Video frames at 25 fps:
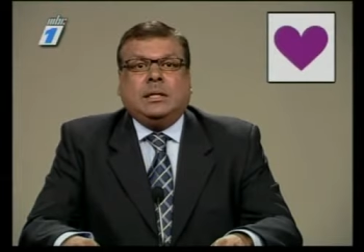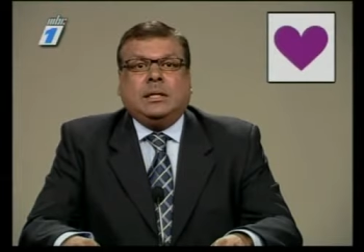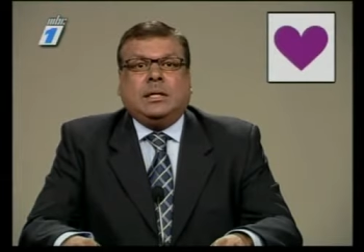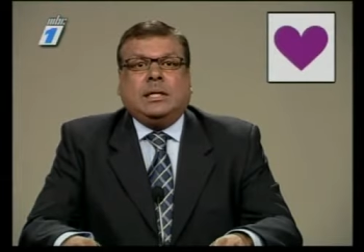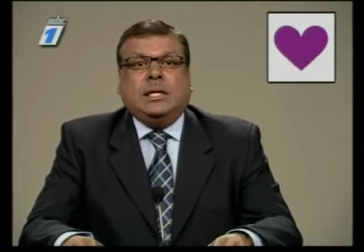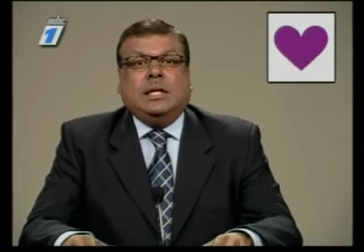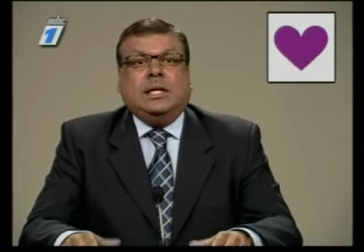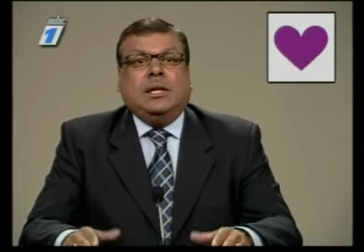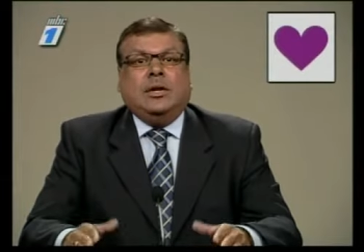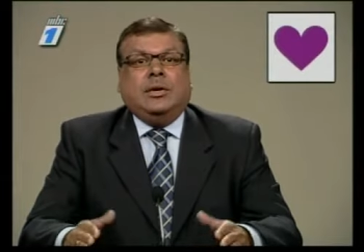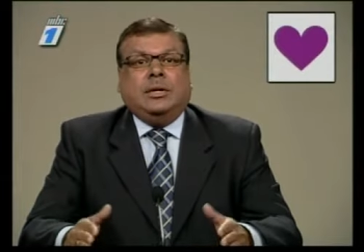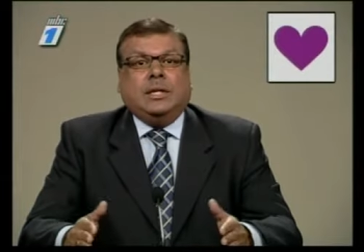
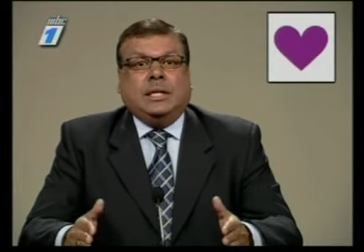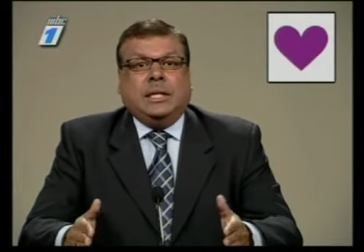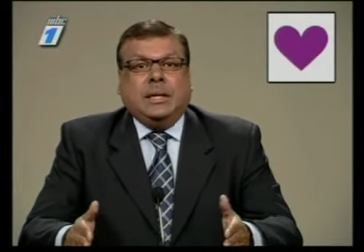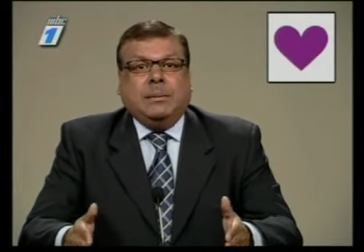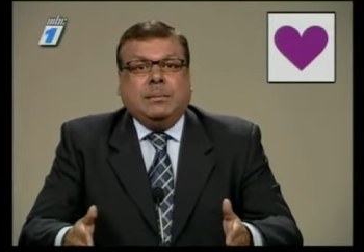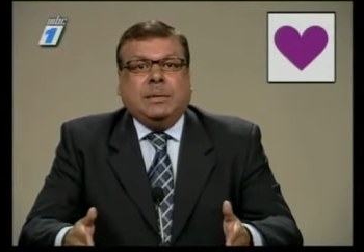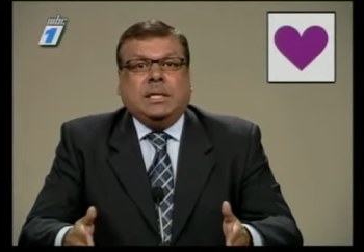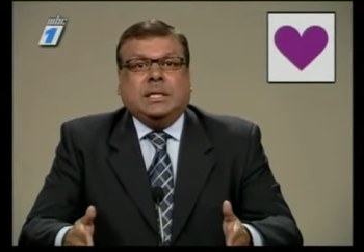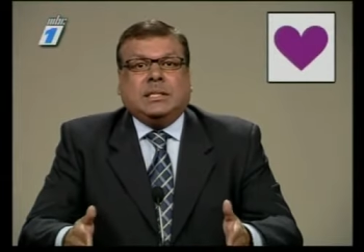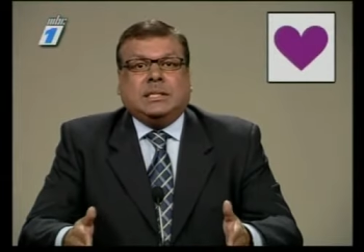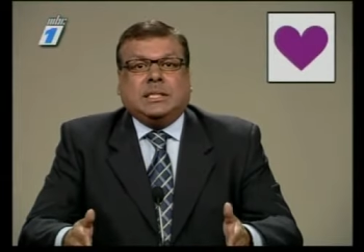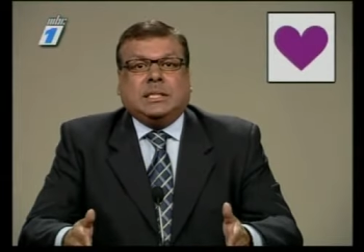qu'il y en
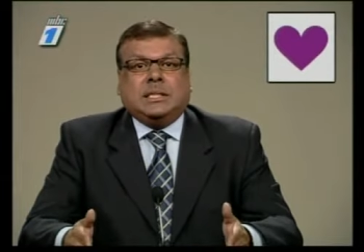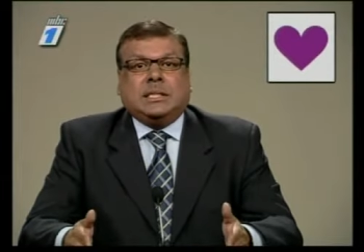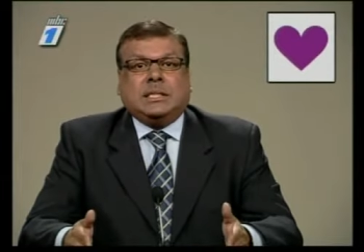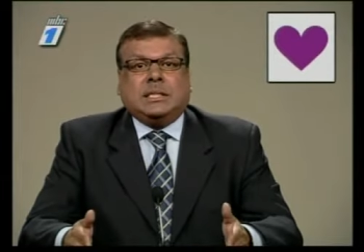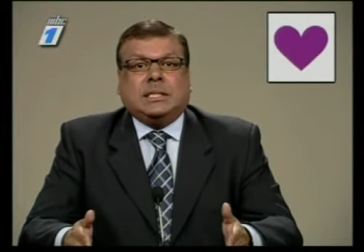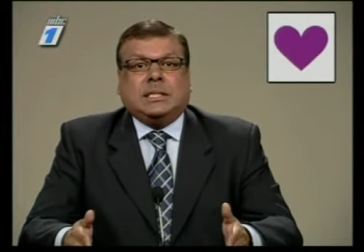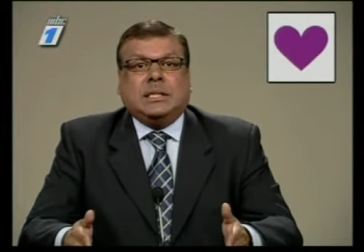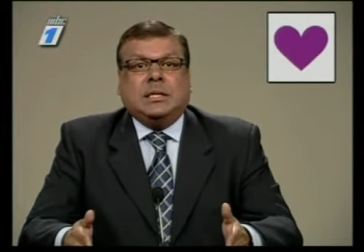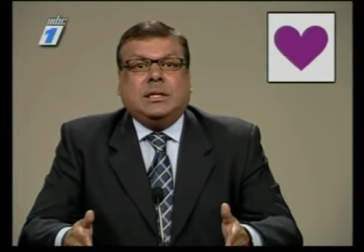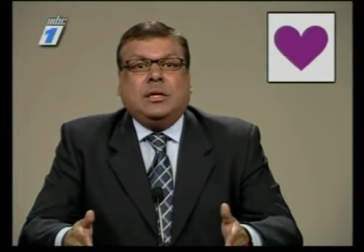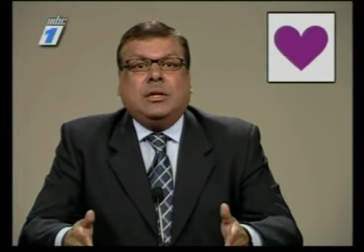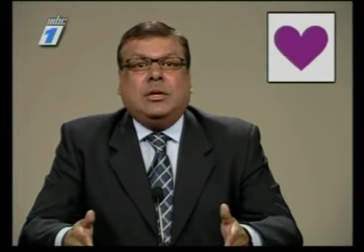
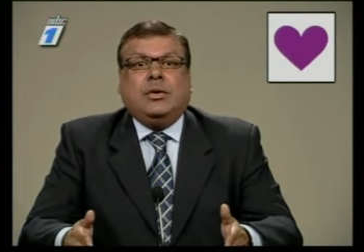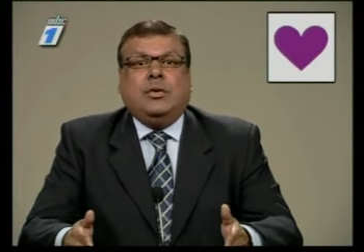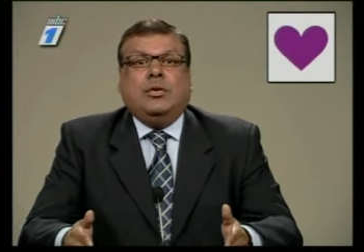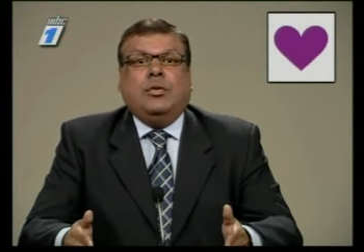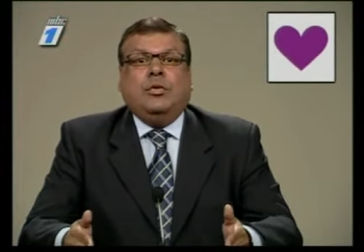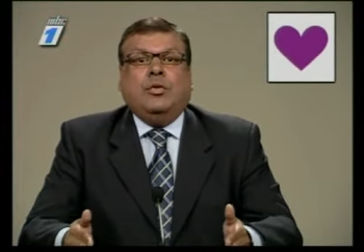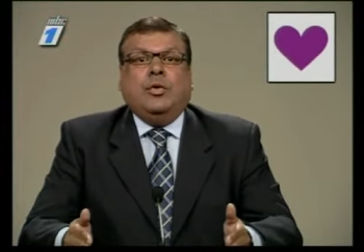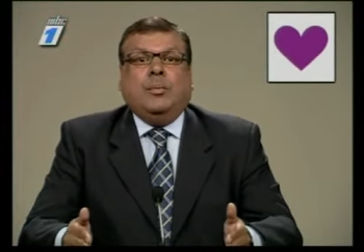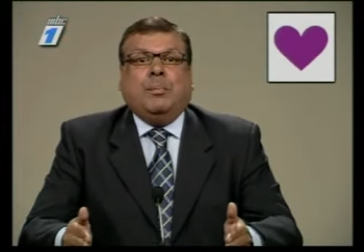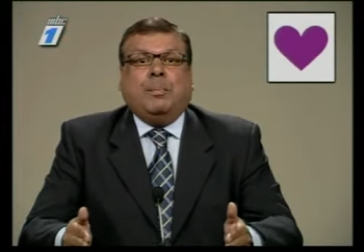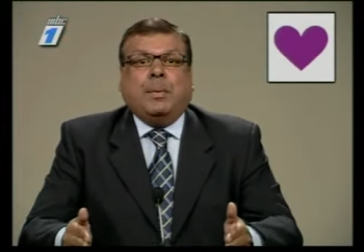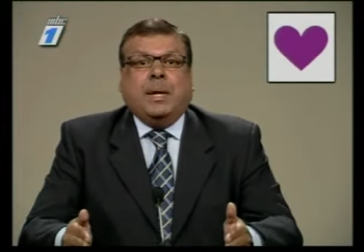2010,
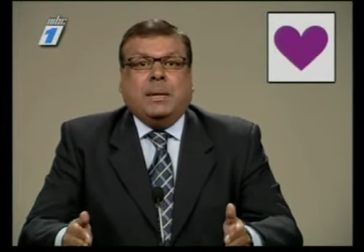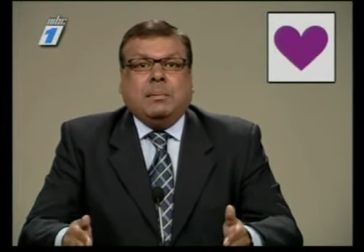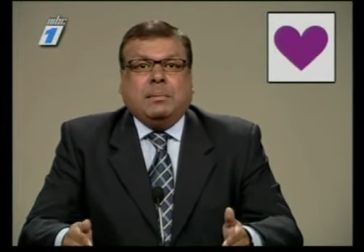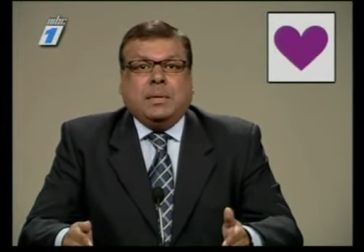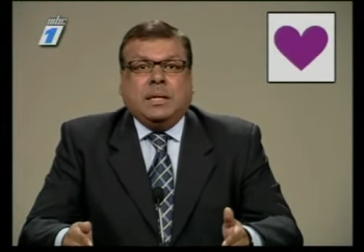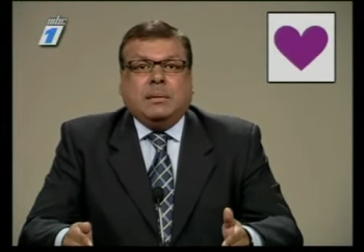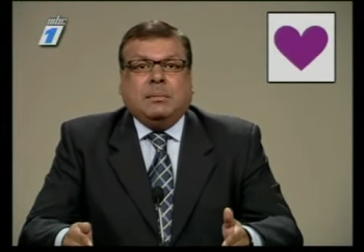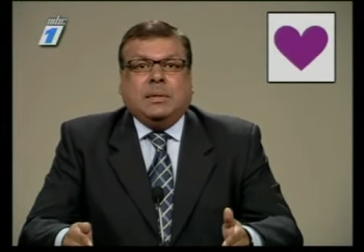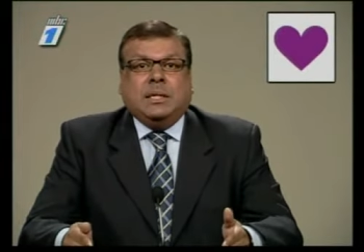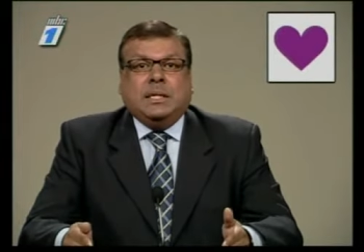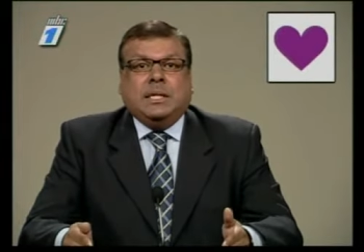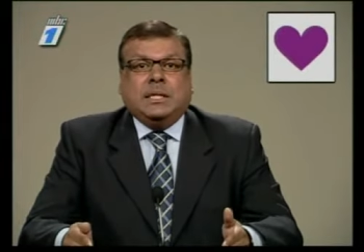le
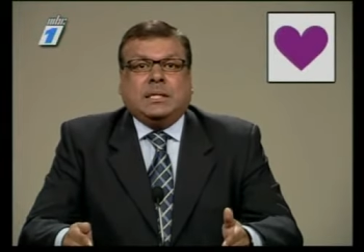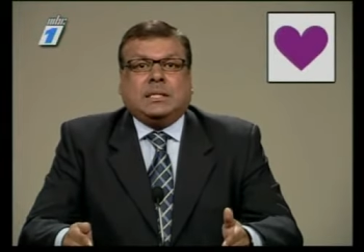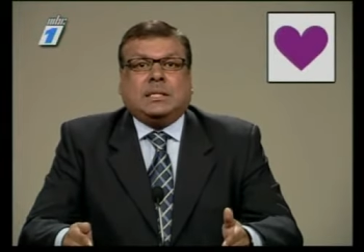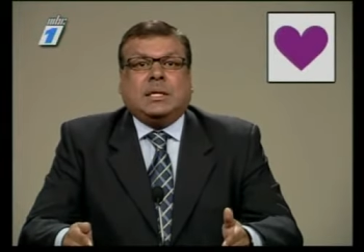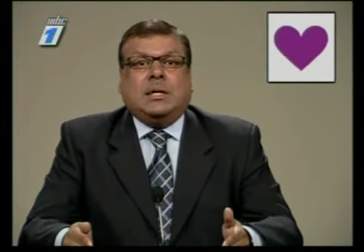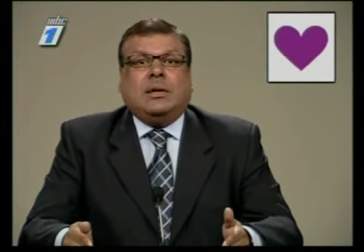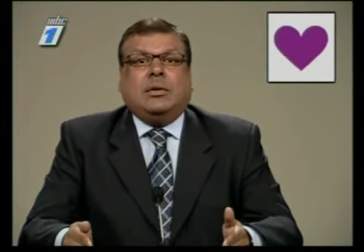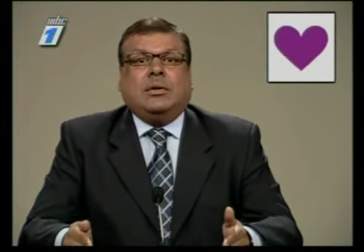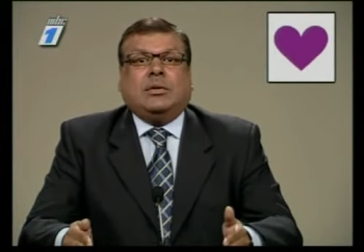Premier ministre,